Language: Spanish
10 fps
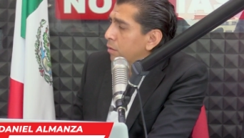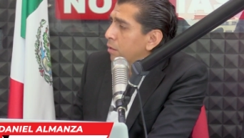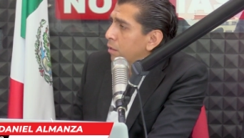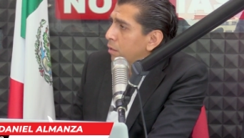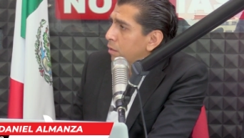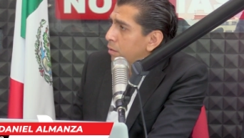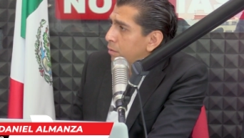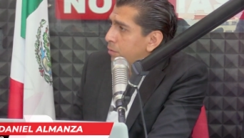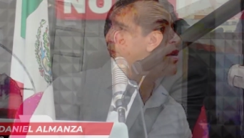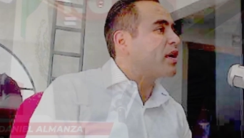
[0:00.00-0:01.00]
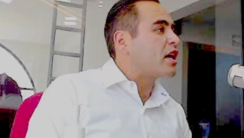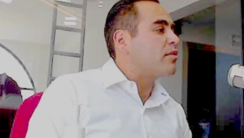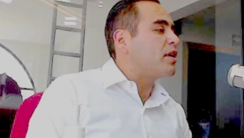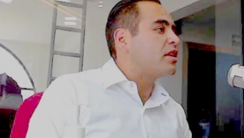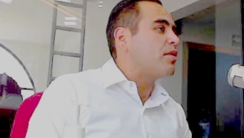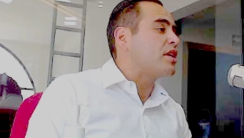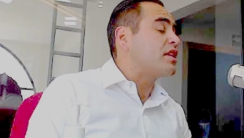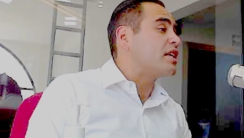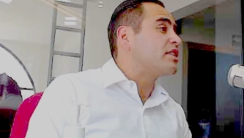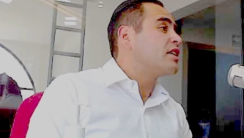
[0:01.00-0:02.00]
y en el botón de becas
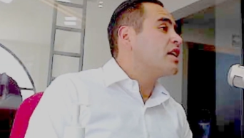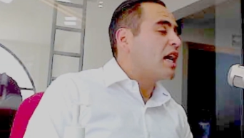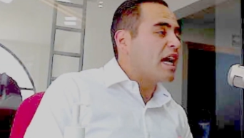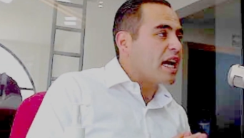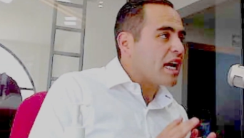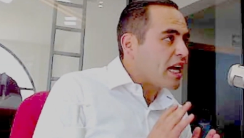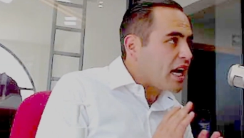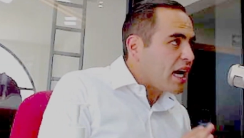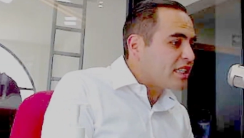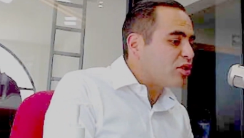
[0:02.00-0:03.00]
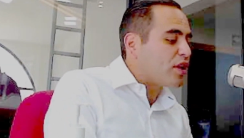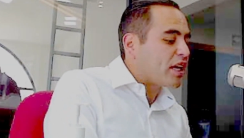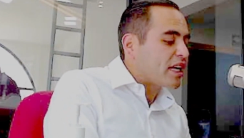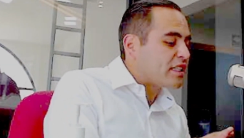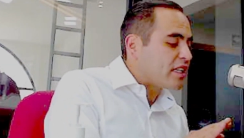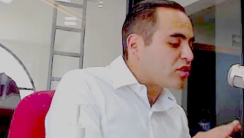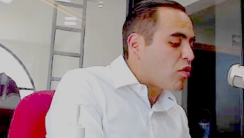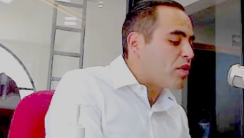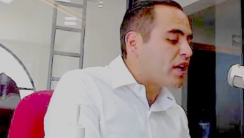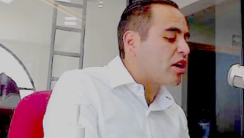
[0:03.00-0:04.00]
2023. En caso de que se les
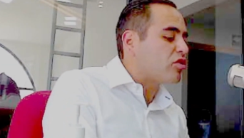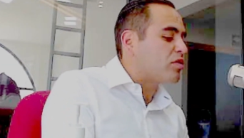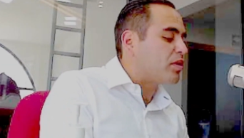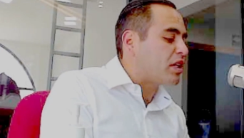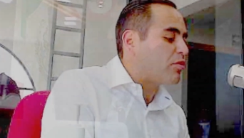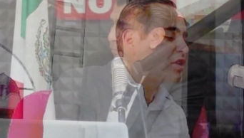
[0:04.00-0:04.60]
complique, los invitamos